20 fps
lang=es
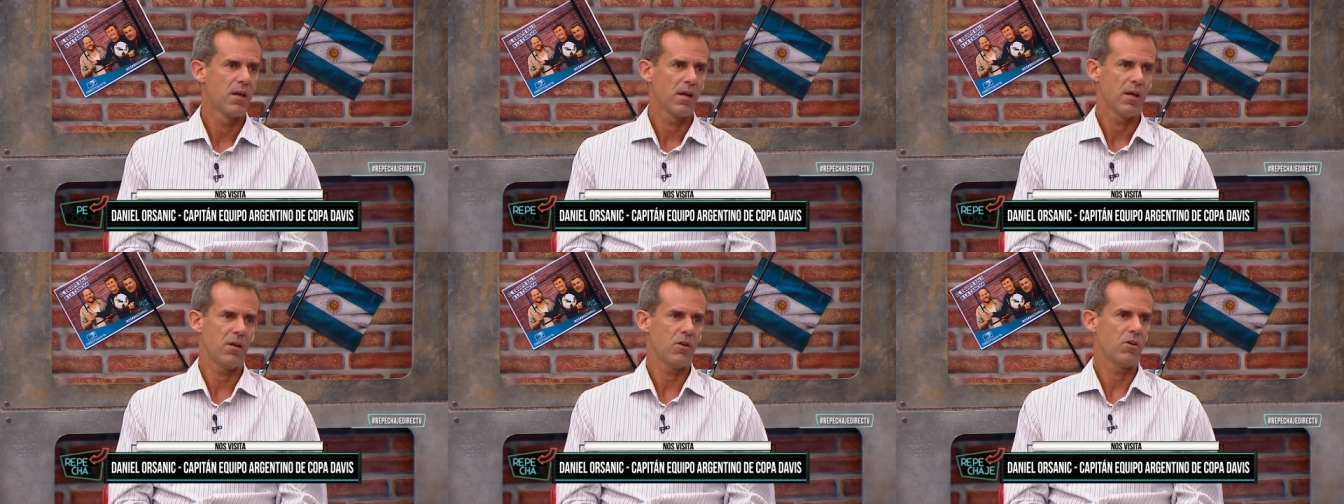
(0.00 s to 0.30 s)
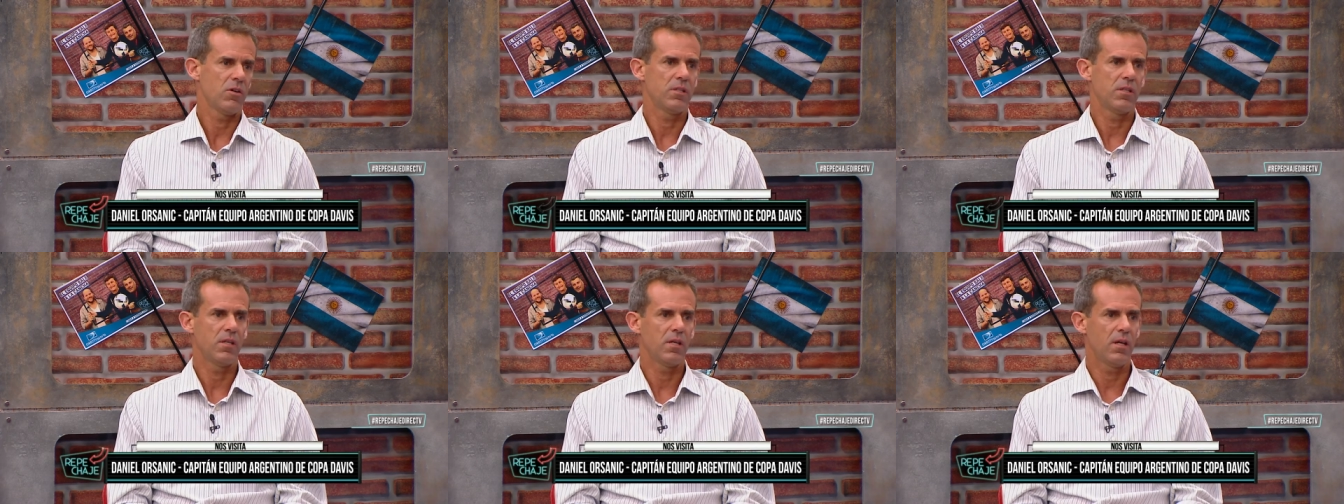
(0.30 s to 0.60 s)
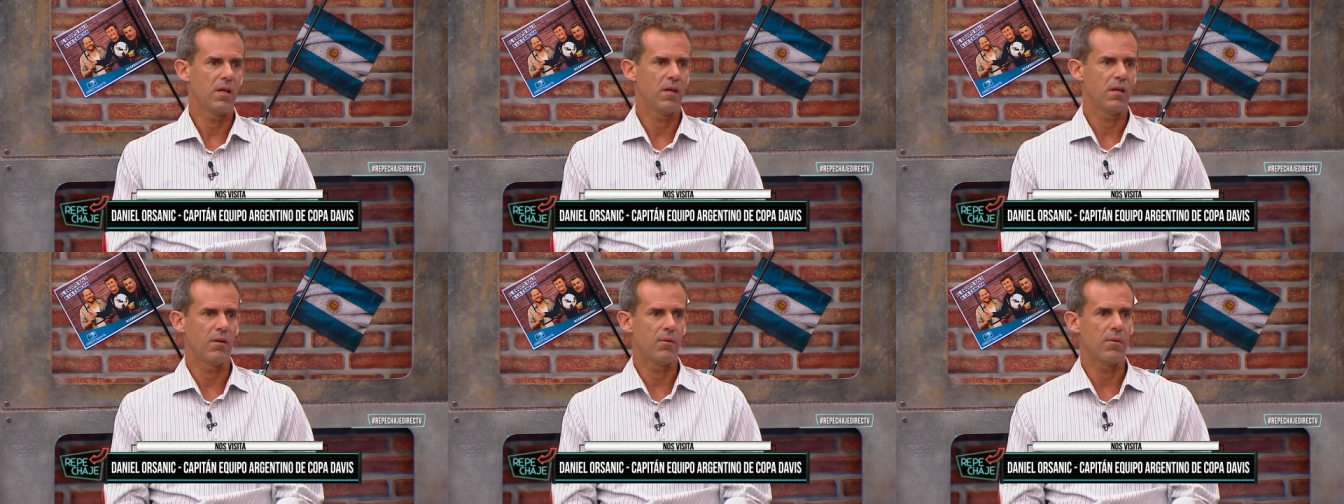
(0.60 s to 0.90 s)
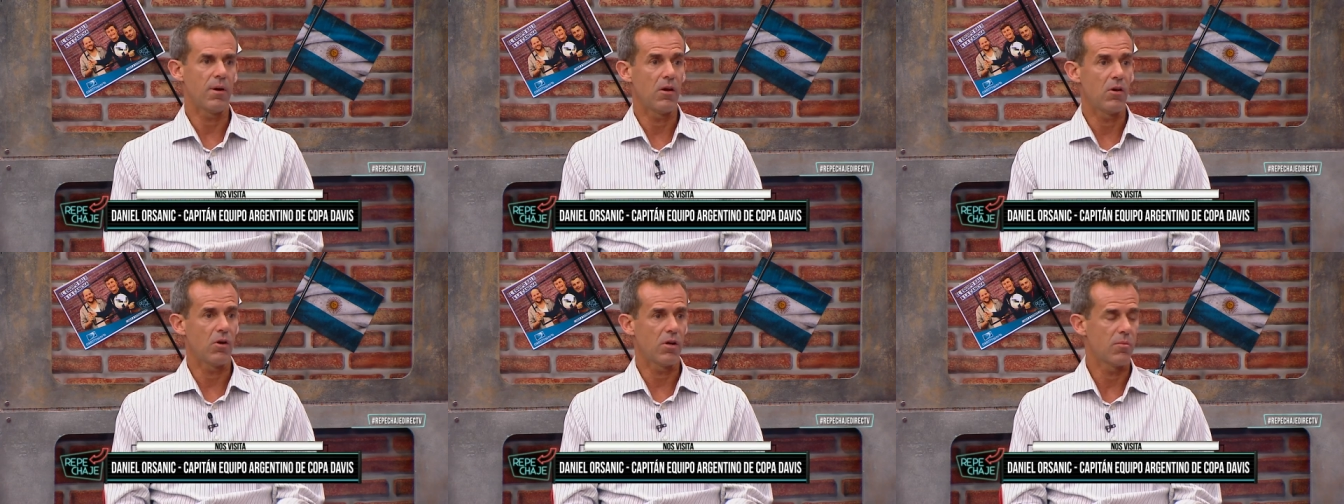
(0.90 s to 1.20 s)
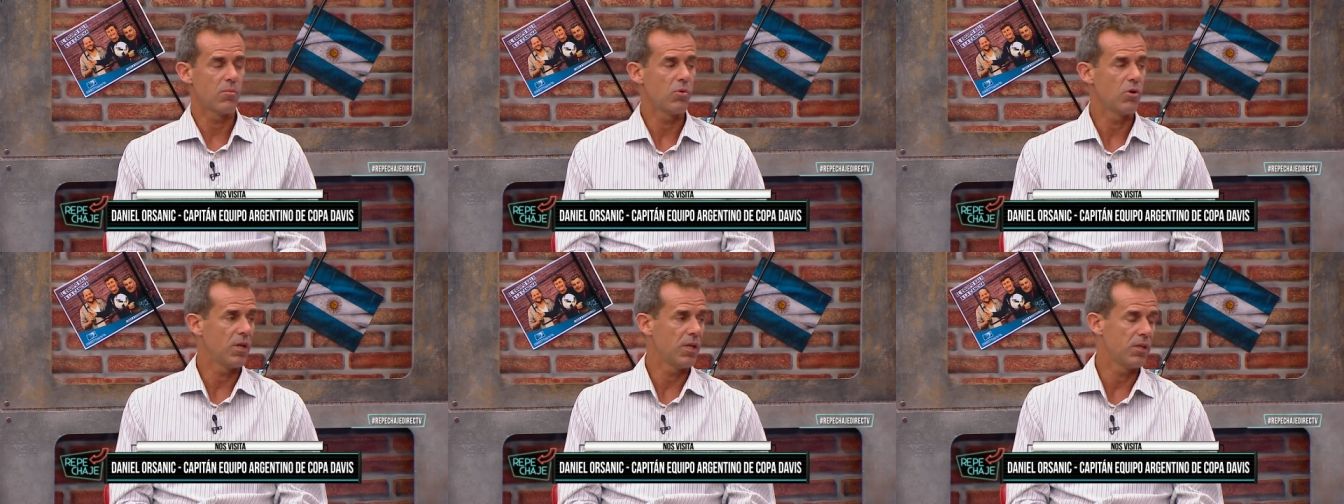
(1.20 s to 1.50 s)
Creo que tiene valores
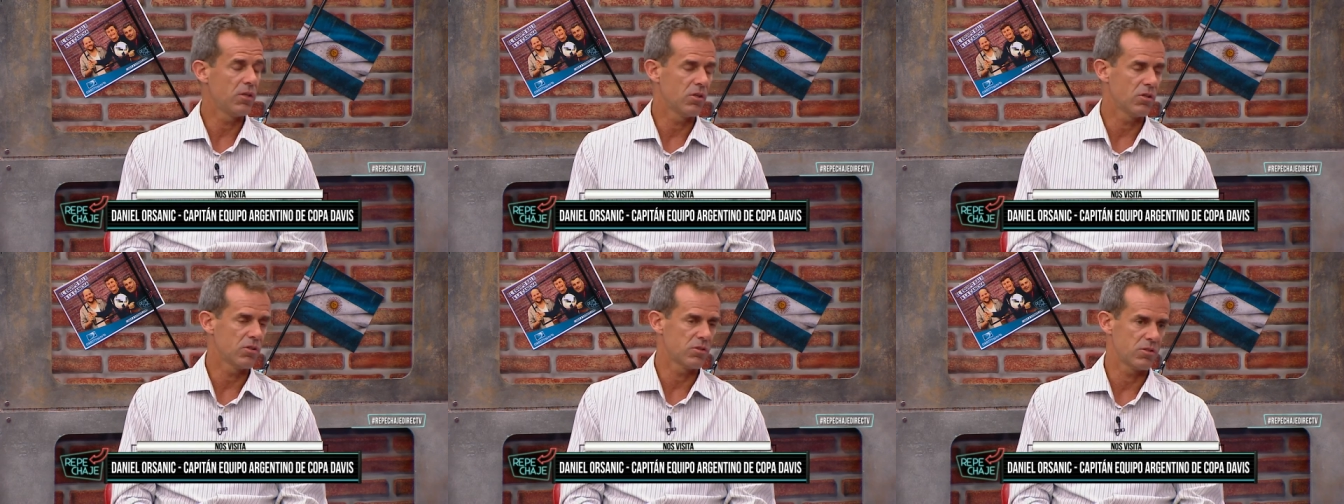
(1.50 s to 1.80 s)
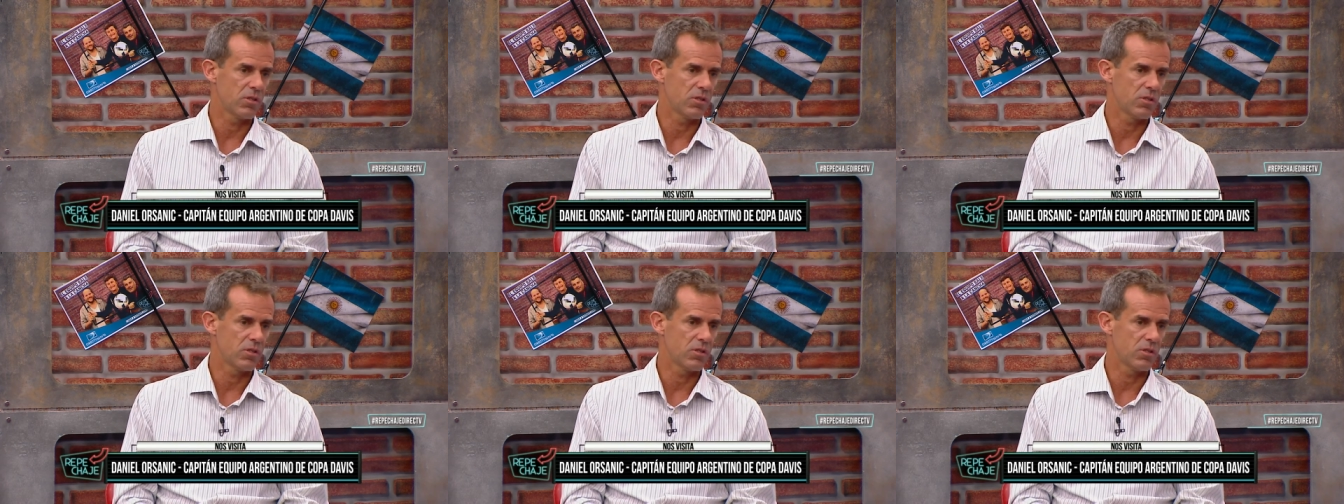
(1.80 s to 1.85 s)
muy lindos